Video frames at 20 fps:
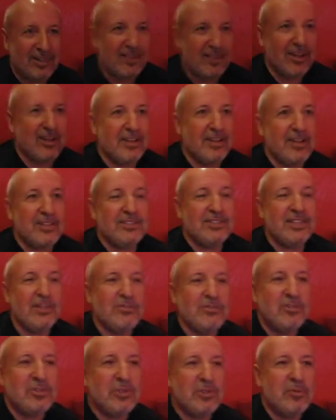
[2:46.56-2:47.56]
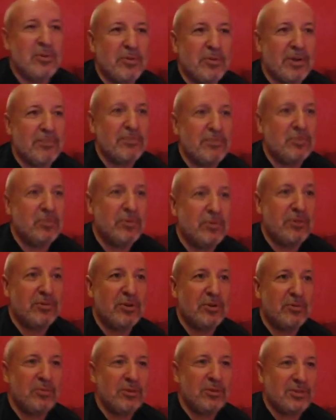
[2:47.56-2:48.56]
да. Я знаю, зачем Абрам вступал в
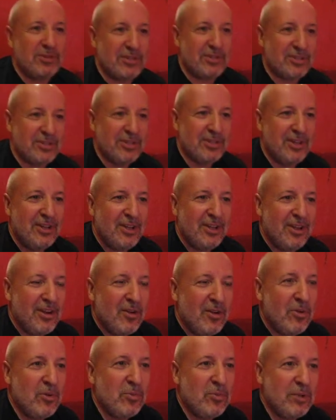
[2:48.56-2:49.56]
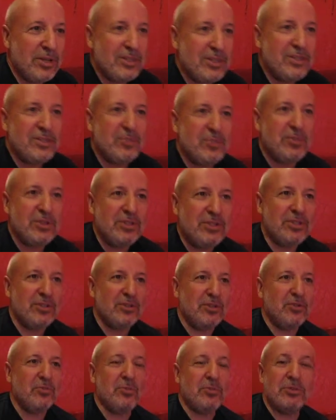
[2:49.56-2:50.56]
КПСС. Он по этой же
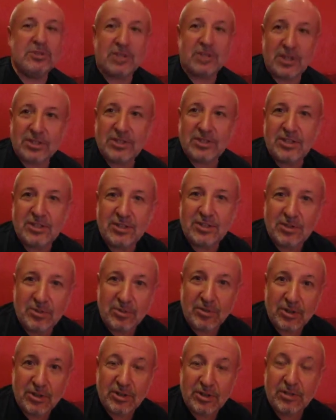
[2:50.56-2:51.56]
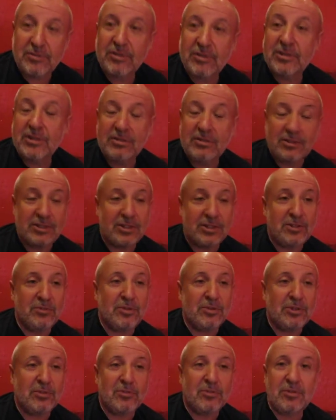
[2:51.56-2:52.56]
причине, он был страшно одинок. И, вы, и кстати, в
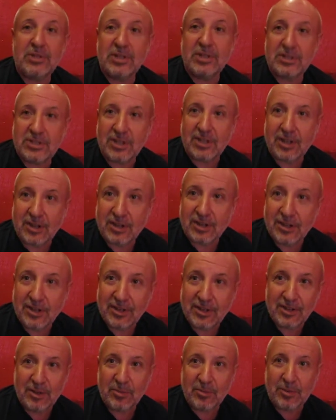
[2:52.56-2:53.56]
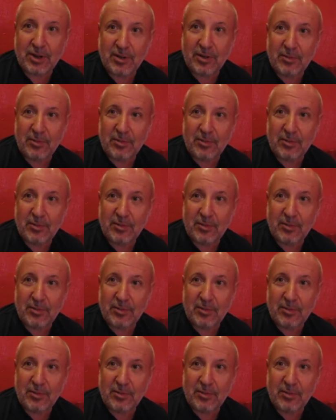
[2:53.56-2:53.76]
этом вина Сары, а, а не Абрама.